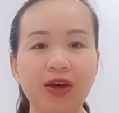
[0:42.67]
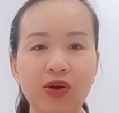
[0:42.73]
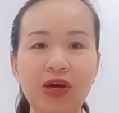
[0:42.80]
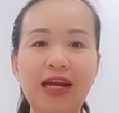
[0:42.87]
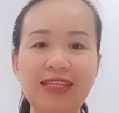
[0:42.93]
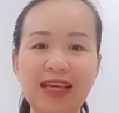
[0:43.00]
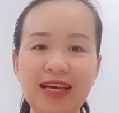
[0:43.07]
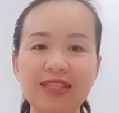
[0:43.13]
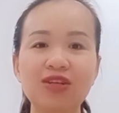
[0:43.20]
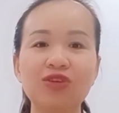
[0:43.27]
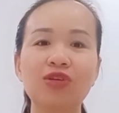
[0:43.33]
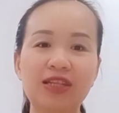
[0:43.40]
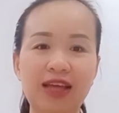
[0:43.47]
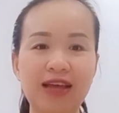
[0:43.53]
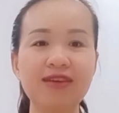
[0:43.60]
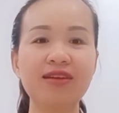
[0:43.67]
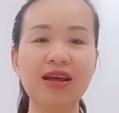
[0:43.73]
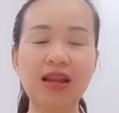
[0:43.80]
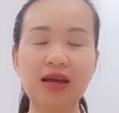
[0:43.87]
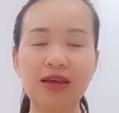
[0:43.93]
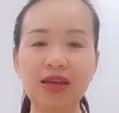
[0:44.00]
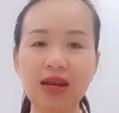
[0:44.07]
gọi là chai dầu thần thánh ở
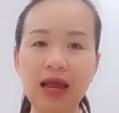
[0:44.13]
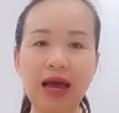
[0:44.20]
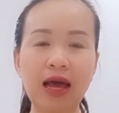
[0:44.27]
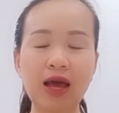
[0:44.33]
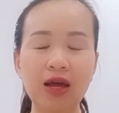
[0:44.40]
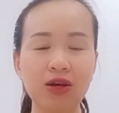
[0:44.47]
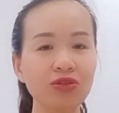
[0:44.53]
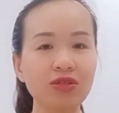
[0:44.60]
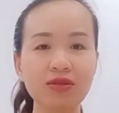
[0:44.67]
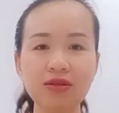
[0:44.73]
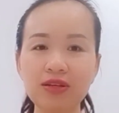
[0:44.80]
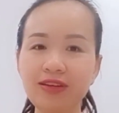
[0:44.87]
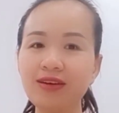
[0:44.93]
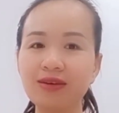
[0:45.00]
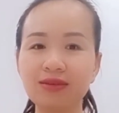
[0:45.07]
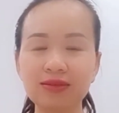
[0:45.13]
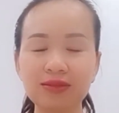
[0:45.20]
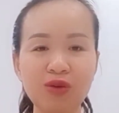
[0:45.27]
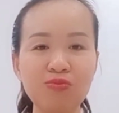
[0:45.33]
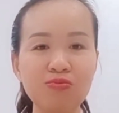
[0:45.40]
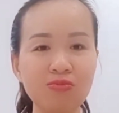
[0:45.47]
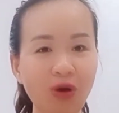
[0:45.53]
đây là nghĩa là nó xử lý được
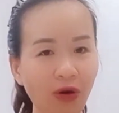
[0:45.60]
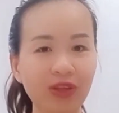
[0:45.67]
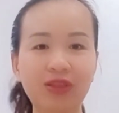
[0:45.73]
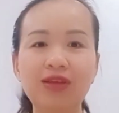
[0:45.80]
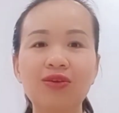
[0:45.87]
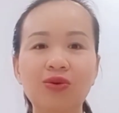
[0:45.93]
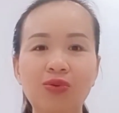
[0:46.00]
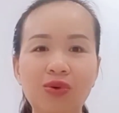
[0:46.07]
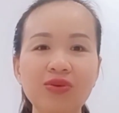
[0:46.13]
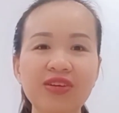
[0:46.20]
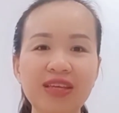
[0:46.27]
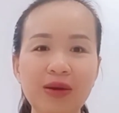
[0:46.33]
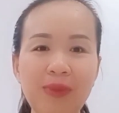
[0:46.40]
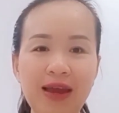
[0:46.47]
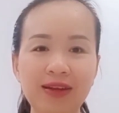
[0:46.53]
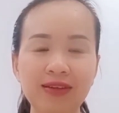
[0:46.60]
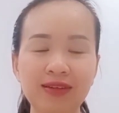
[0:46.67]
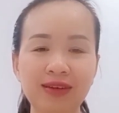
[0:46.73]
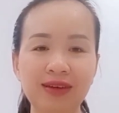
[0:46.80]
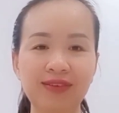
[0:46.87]
trong mọi tình huống luôn các bạn